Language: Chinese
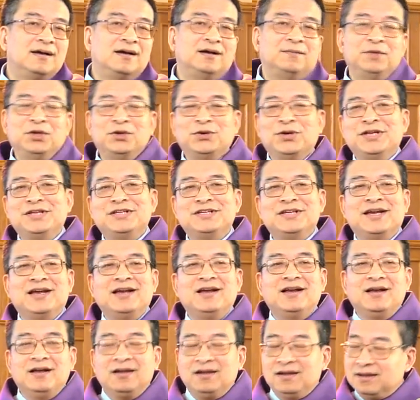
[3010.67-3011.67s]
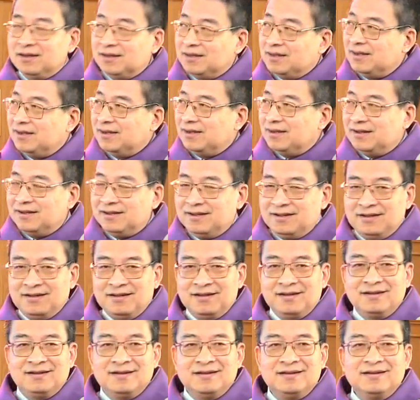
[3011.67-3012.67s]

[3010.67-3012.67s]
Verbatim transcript: 啊，没关系，呃，